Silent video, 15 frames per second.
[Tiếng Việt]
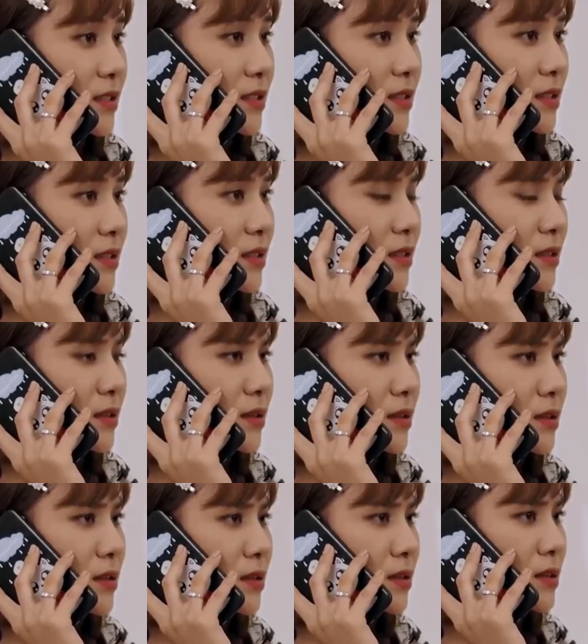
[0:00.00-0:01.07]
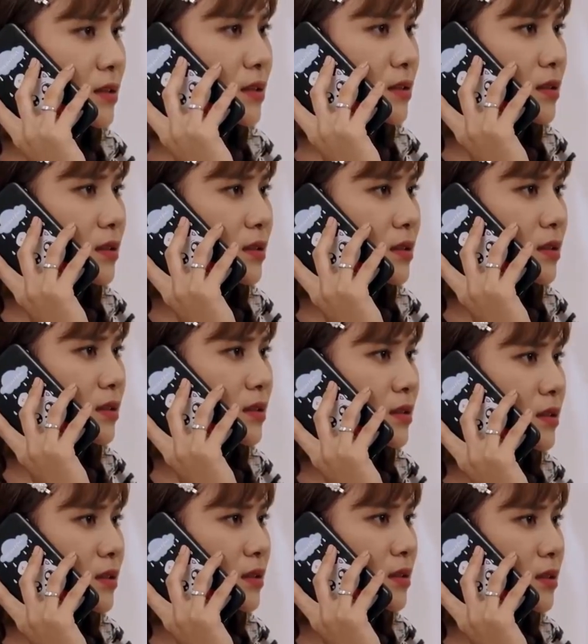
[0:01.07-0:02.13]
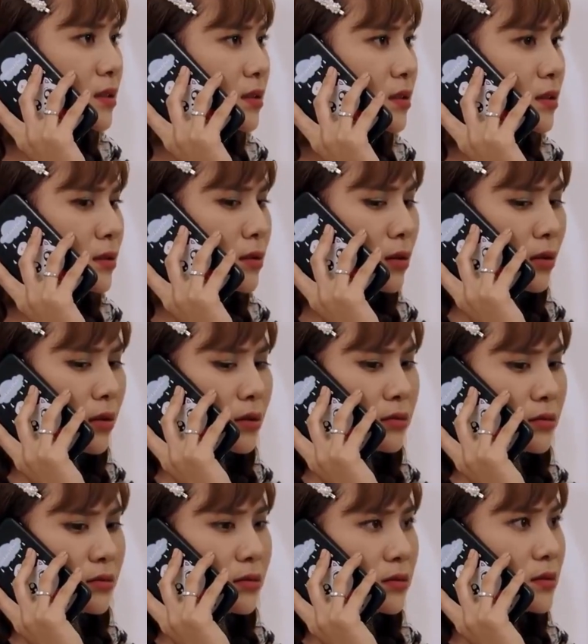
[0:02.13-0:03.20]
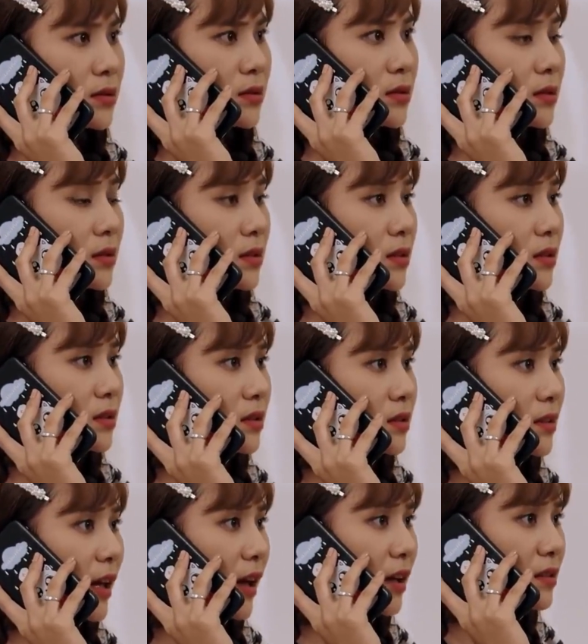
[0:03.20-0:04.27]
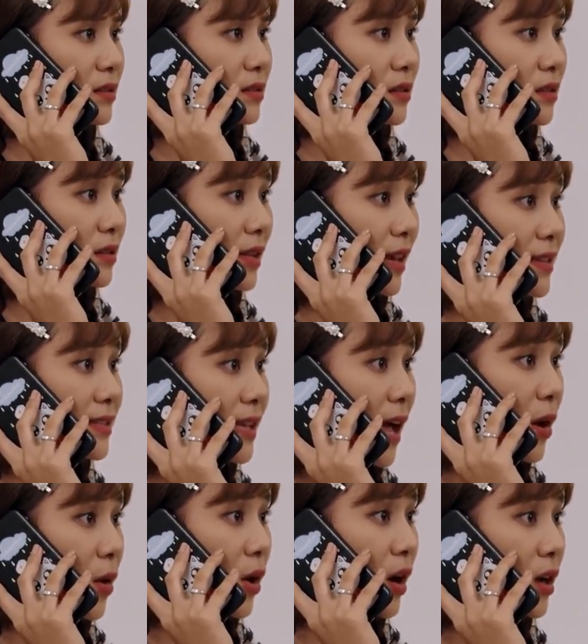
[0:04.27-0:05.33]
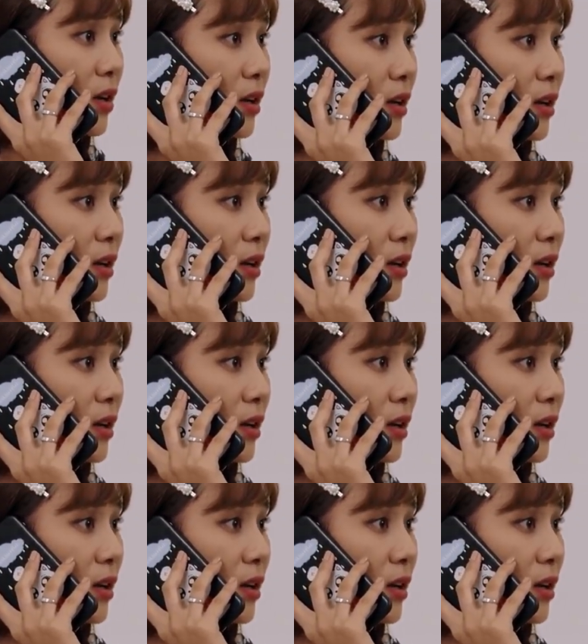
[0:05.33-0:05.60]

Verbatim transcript: gì chi tiêu quá tay vậy con hả à, dạ là sao ạ à?